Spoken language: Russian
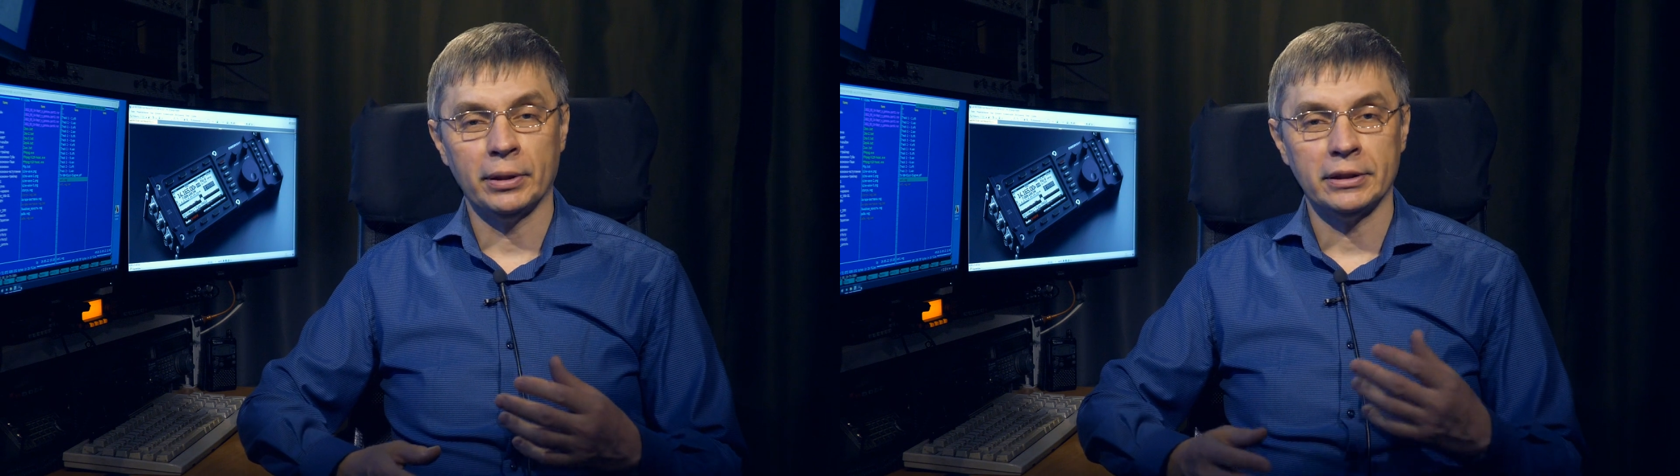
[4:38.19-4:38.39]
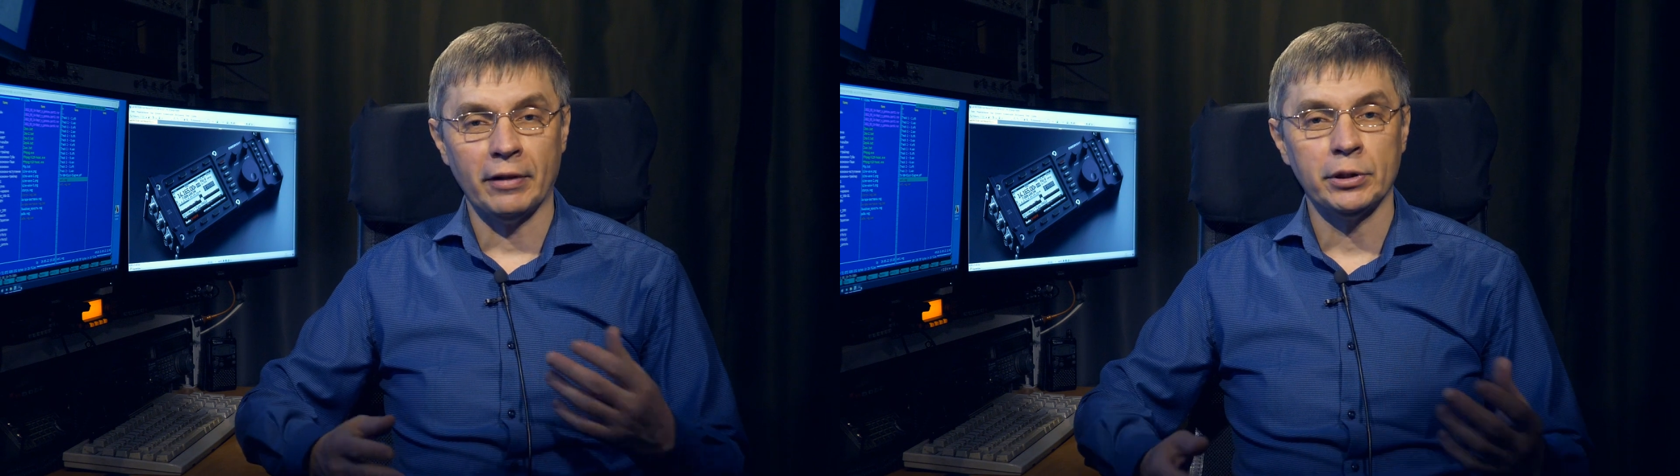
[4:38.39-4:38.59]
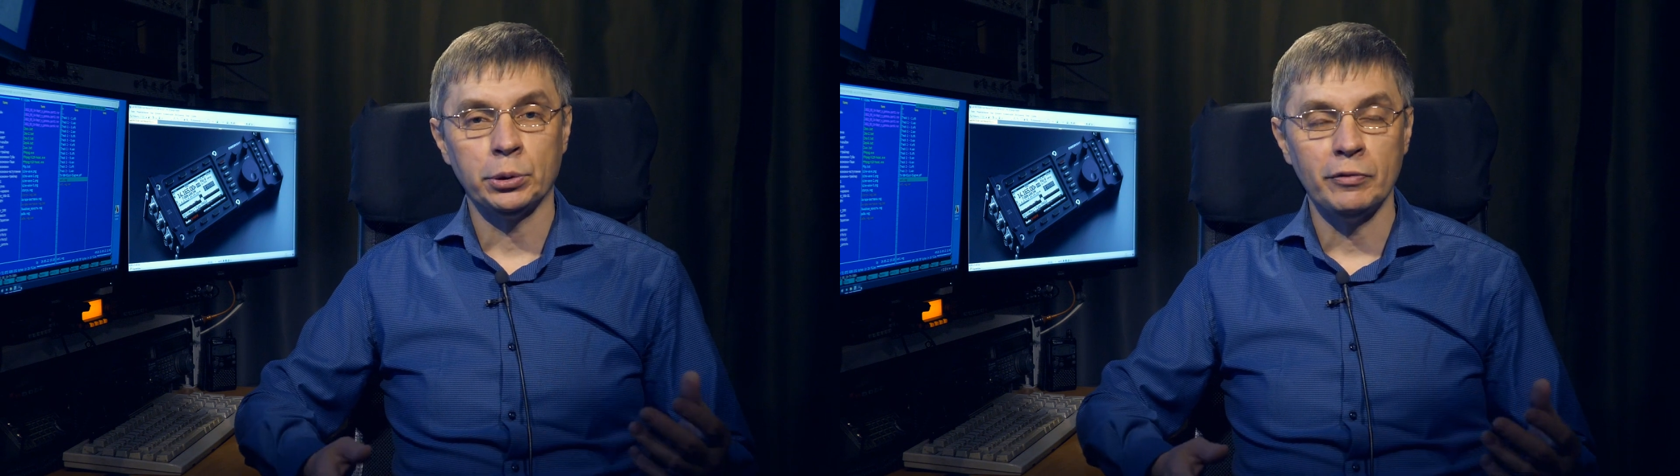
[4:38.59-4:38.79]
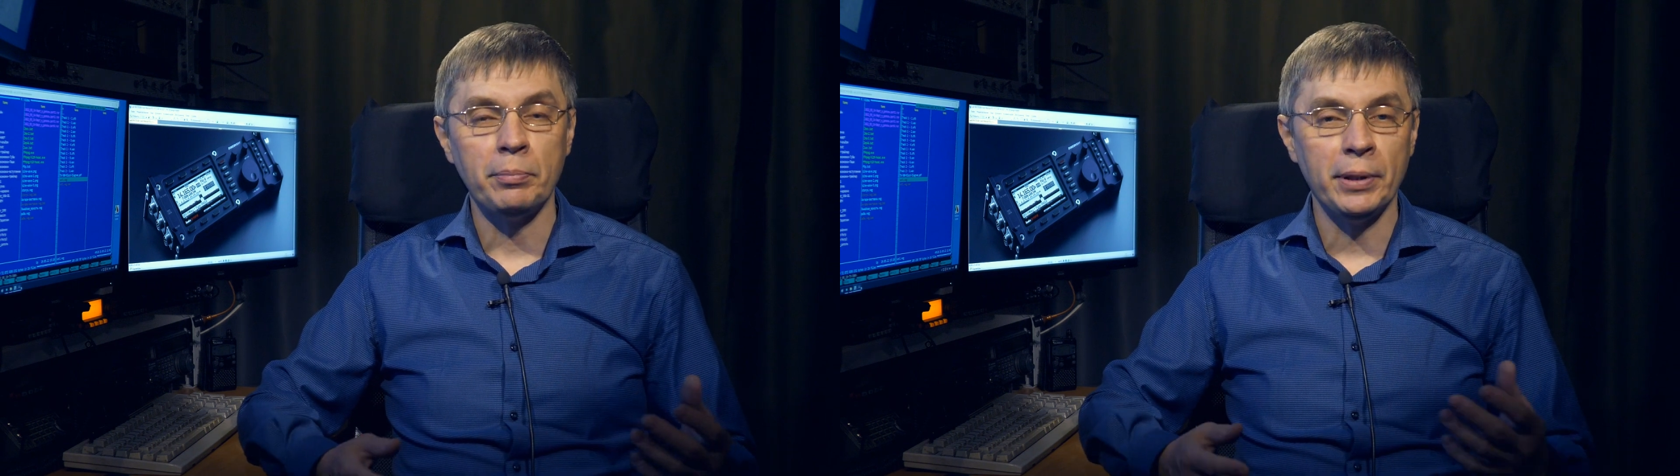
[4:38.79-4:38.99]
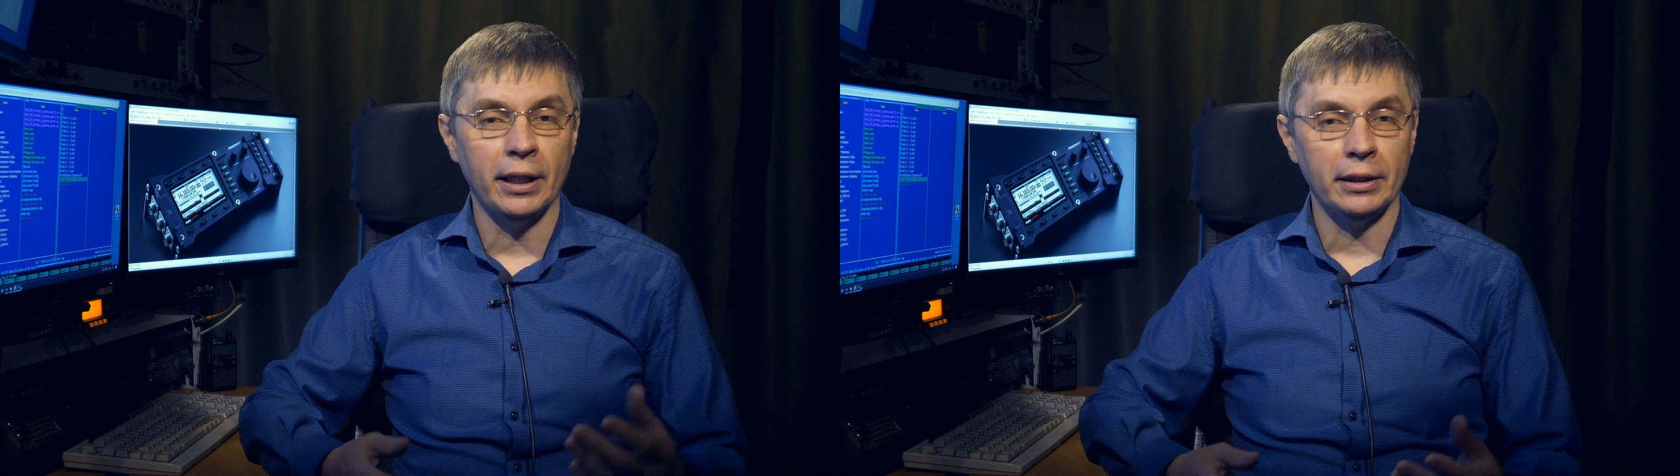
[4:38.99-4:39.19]
Представьте, что
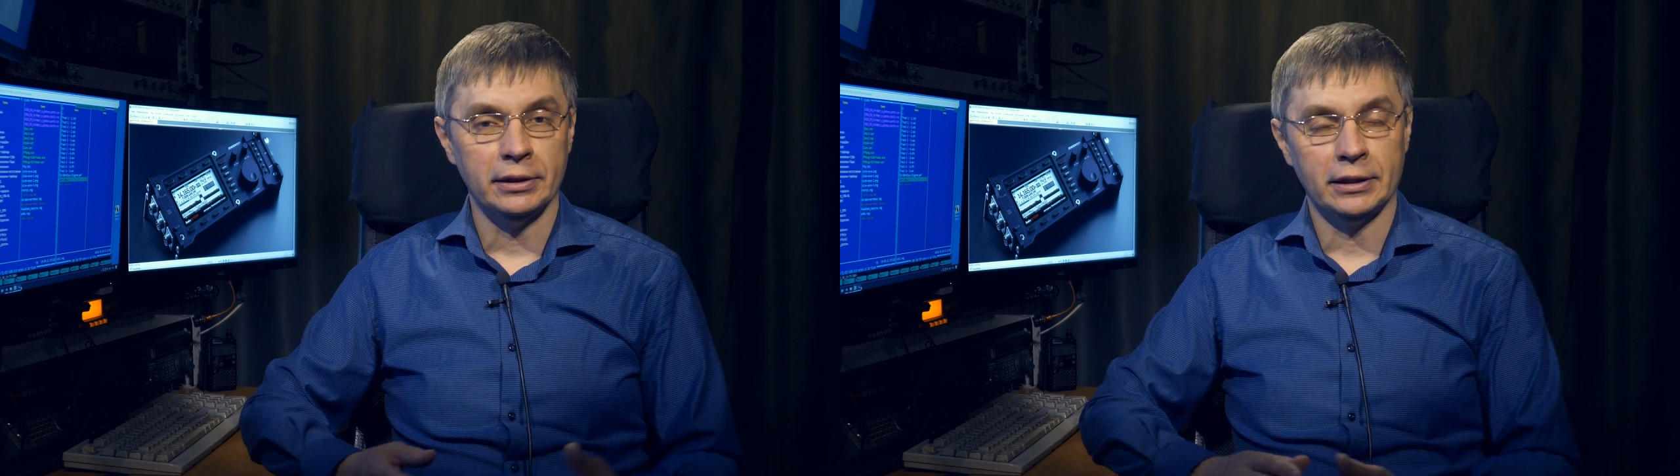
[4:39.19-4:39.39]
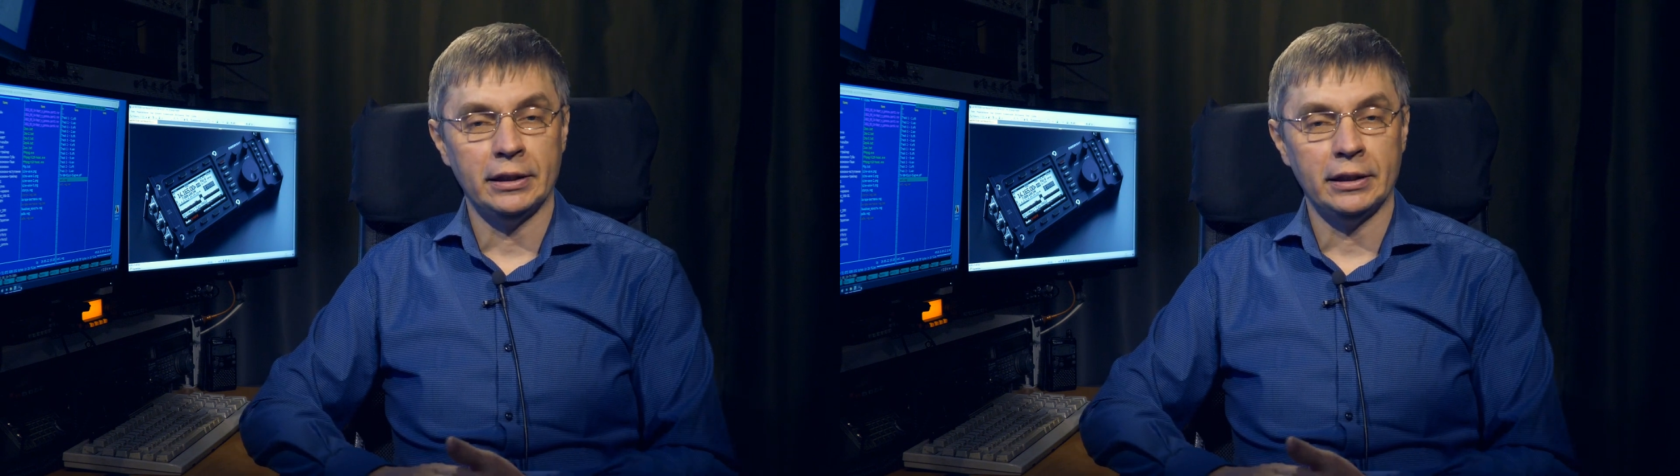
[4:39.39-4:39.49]
вы бегаете с